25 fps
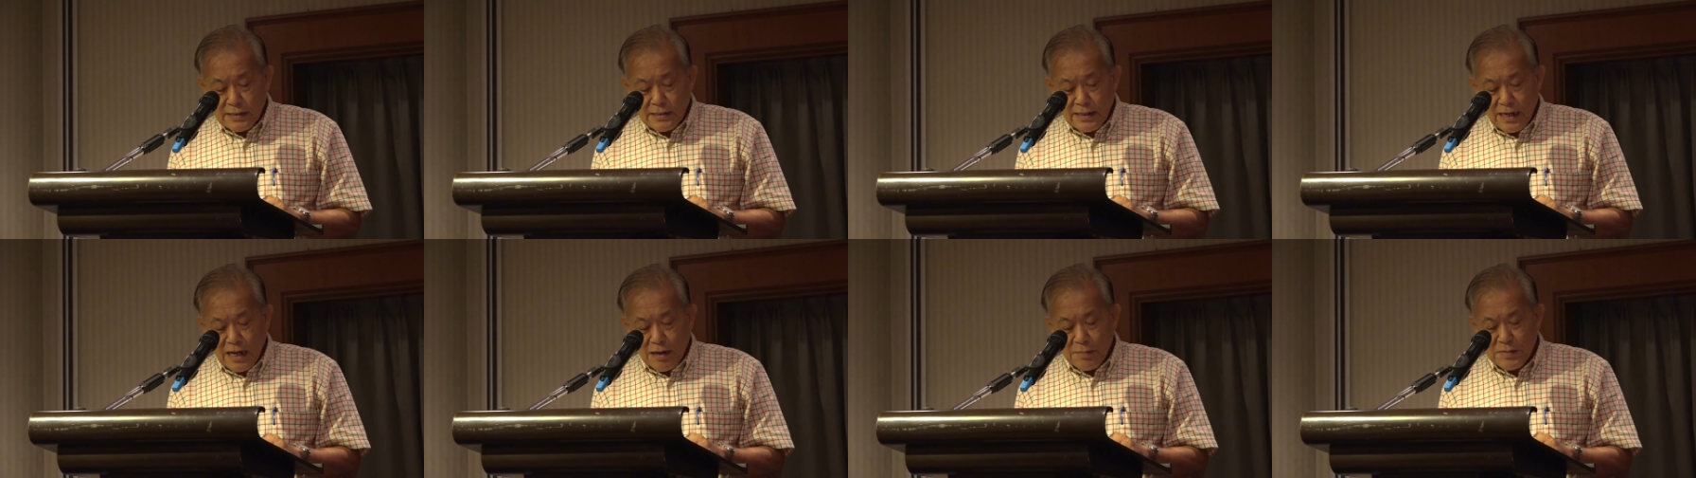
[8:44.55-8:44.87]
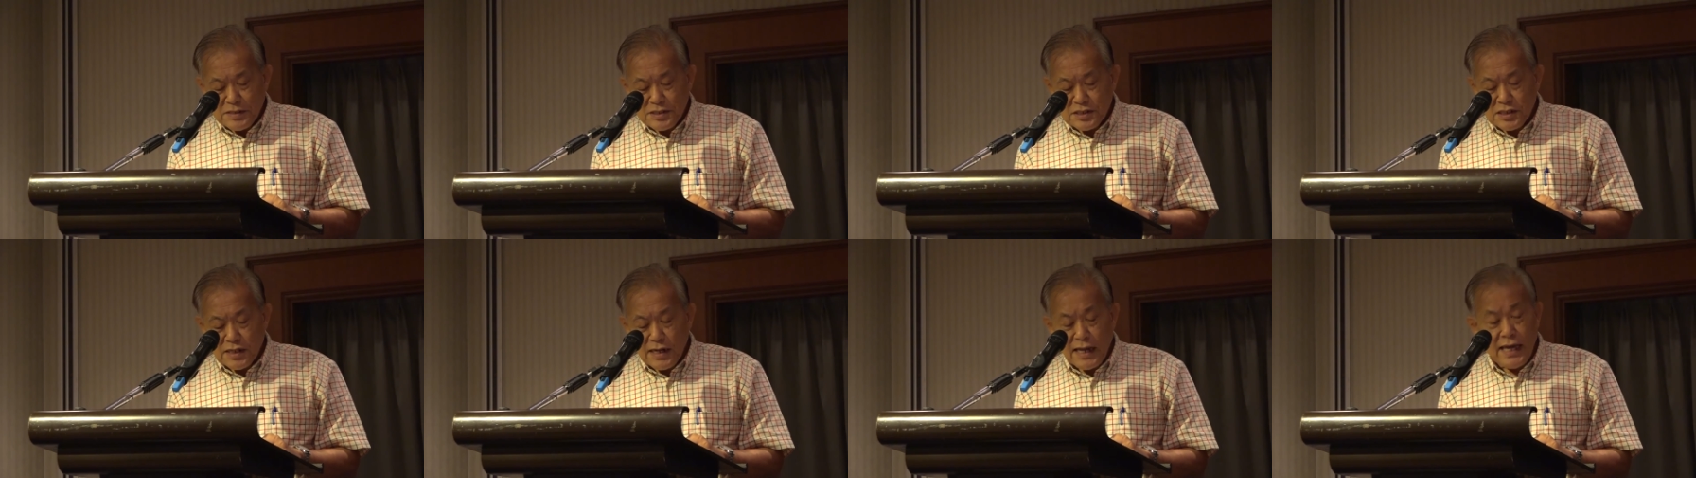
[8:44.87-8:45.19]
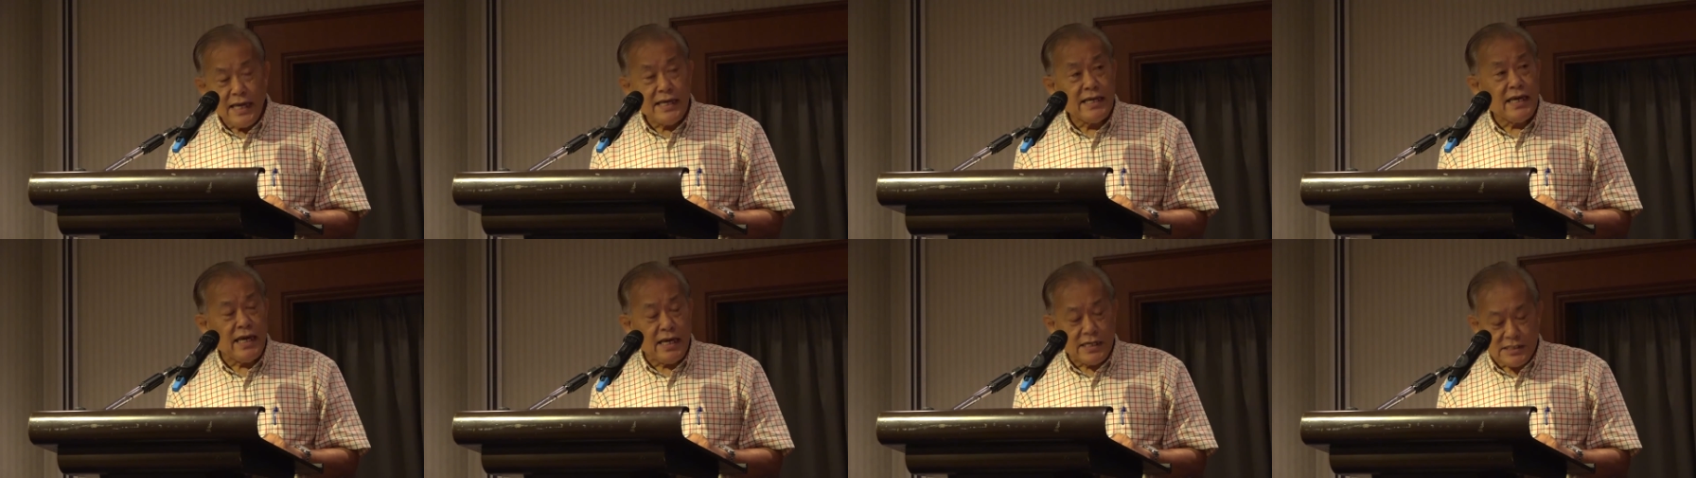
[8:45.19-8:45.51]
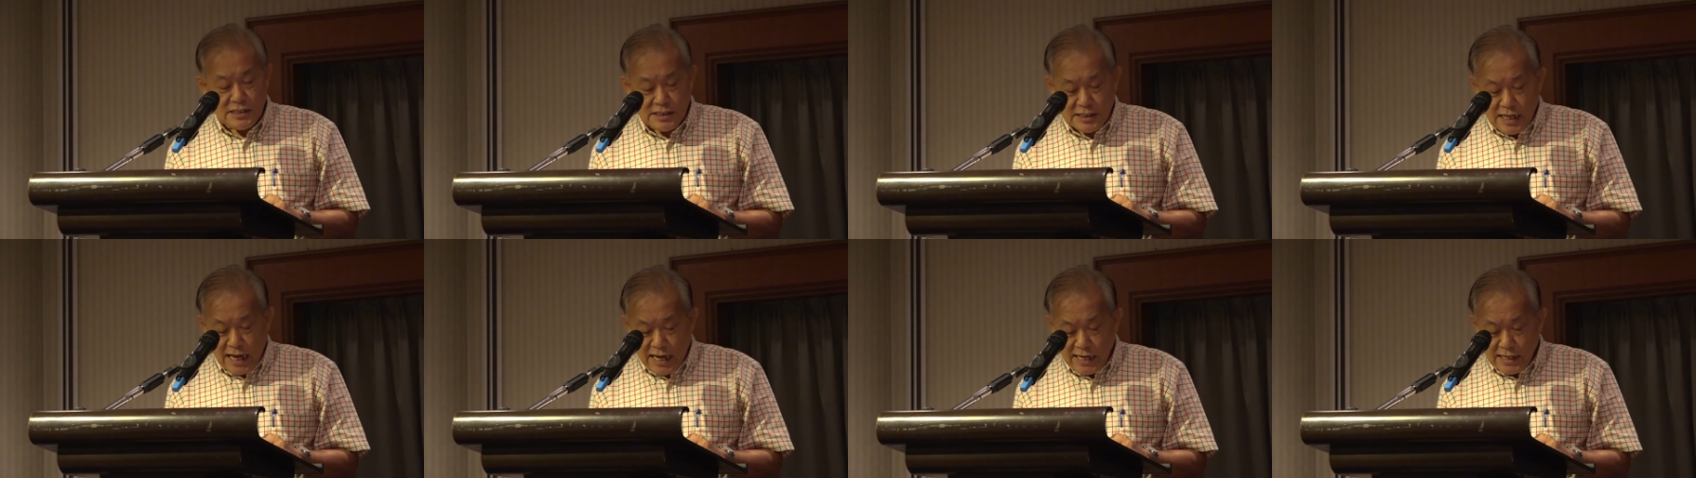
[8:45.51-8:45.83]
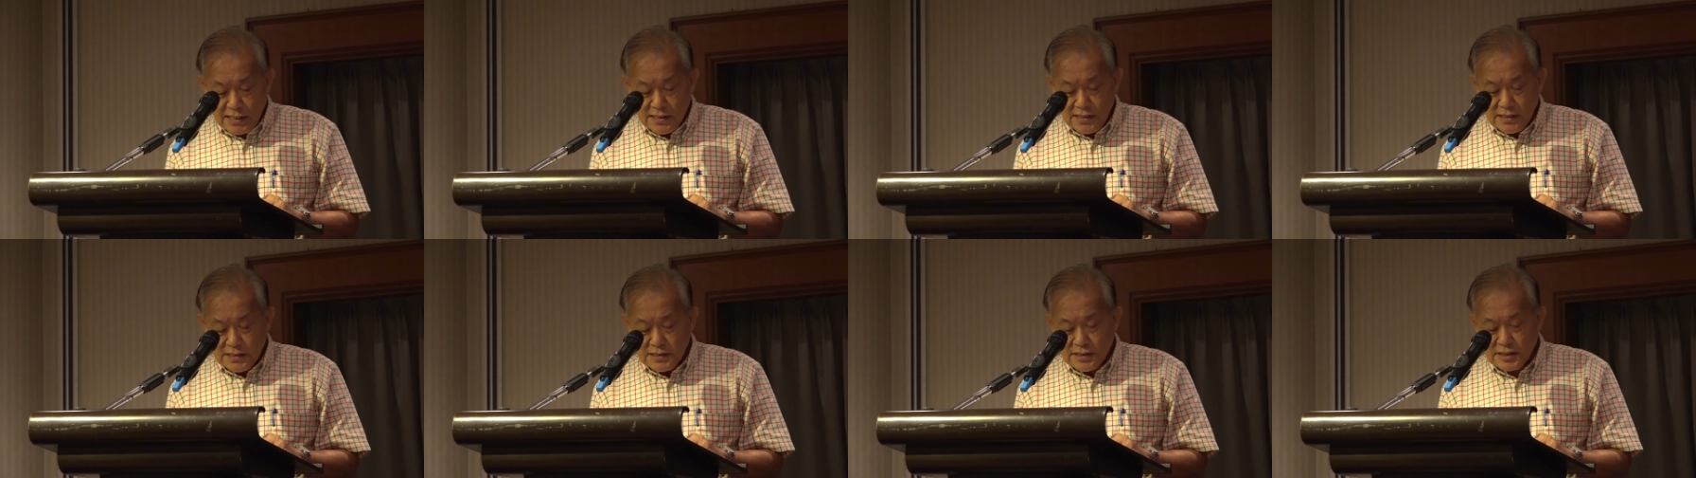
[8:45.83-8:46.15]
他们是来给赛
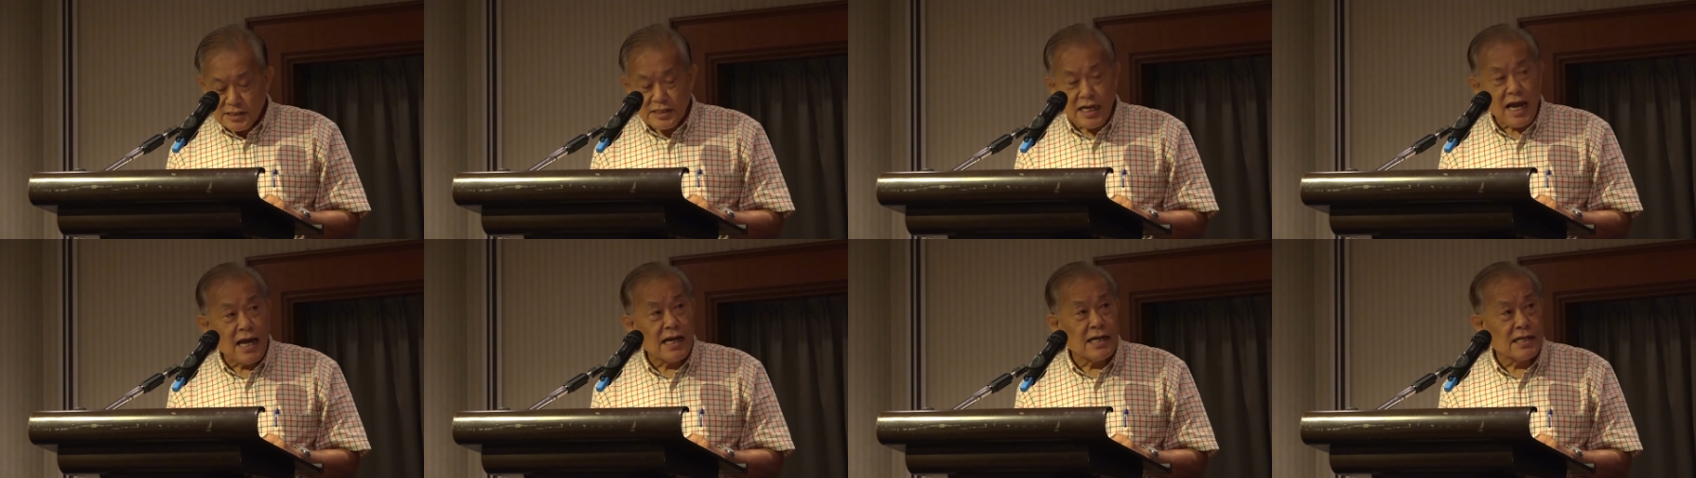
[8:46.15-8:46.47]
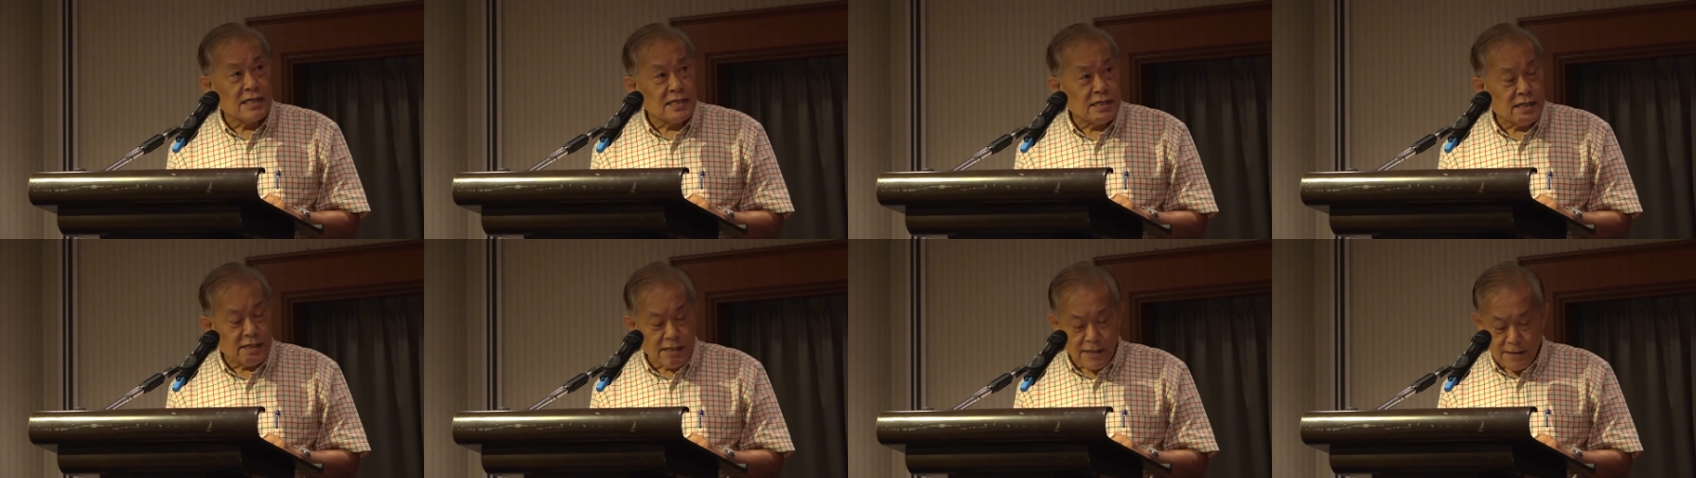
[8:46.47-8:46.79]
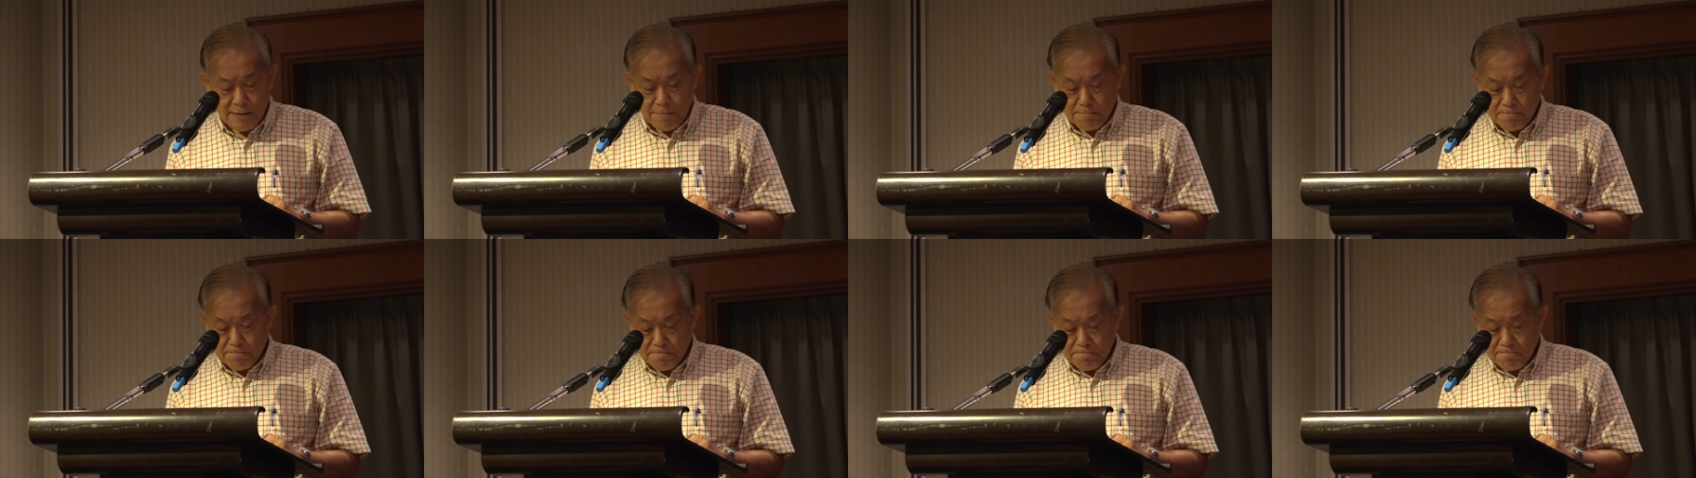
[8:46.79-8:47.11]
唱歌的，